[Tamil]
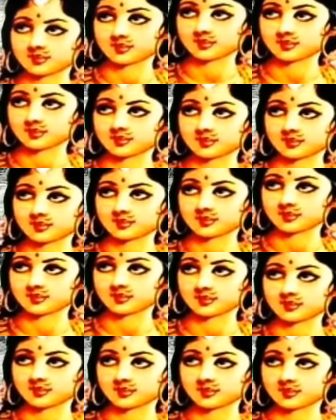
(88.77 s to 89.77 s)
ஊசிமணி
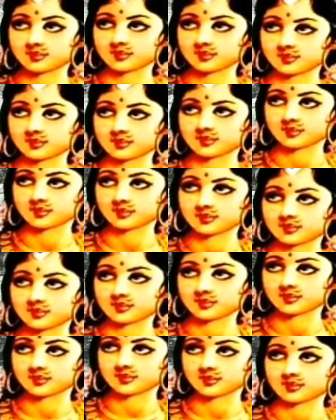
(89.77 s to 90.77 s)
பாசியெல்லாம் விற்கலாம்
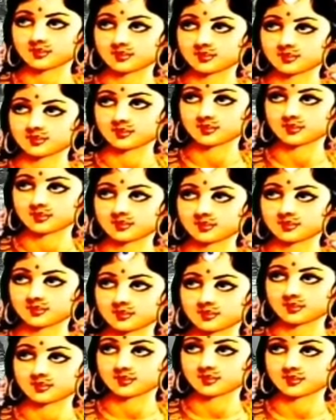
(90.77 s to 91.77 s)
ஆனால்
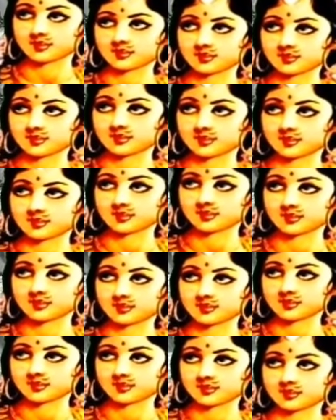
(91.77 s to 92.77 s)
சாயங்காலம்
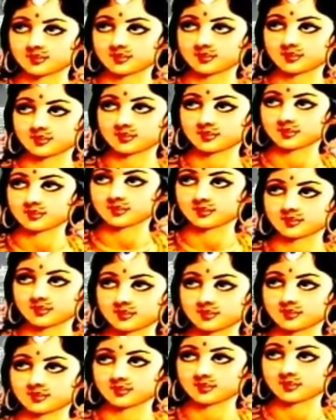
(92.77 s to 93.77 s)
ஆறு மணி
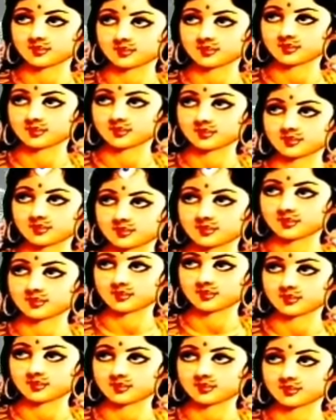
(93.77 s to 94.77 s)
ஆவதற்குள் வீடு
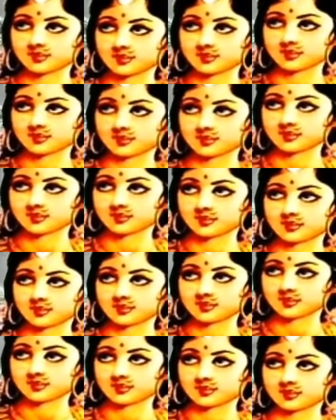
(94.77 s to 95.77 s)
திரும்பியாகணும்
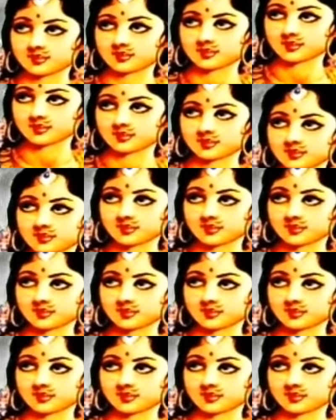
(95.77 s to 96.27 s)
இல்லையென்றால் அவர்களை